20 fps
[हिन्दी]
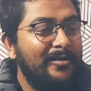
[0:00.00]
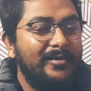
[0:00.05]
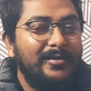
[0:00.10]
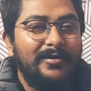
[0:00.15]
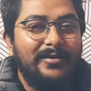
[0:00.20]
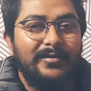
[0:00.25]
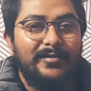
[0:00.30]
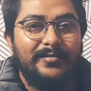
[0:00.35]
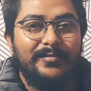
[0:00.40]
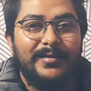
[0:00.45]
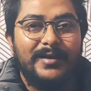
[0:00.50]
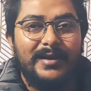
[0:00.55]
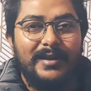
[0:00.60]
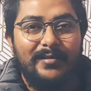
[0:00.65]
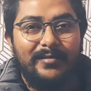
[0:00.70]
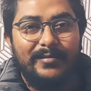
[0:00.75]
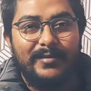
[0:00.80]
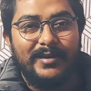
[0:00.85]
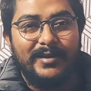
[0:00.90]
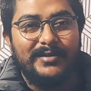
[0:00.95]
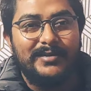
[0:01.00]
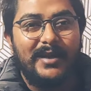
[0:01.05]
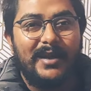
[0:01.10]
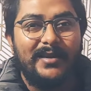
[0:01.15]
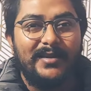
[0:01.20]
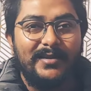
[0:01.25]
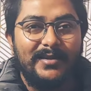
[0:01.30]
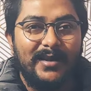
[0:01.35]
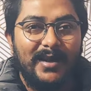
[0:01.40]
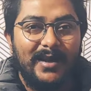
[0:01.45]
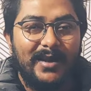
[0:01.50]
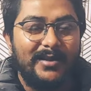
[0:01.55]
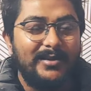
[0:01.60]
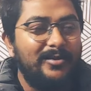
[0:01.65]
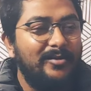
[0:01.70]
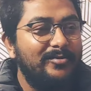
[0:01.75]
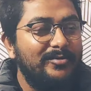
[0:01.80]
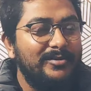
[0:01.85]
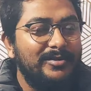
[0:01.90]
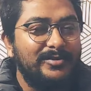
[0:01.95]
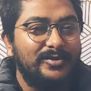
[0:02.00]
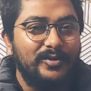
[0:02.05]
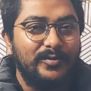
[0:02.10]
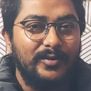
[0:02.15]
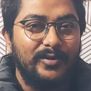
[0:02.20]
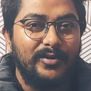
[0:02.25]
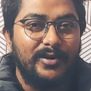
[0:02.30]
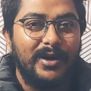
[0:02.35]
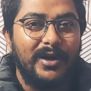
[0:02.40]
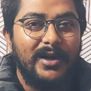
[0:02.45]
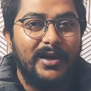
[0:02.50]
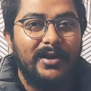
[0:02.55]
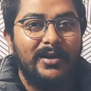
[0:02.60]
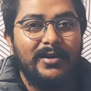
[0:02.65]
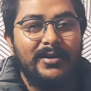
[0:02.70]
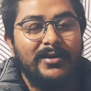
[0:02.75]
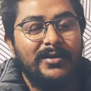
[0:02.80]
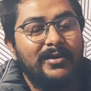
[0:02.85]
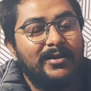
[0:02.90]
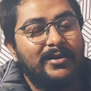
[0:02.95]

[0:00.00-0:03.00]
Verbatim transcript: मतलब मैं सारा दिन क्या करता हूँ सुबह उठा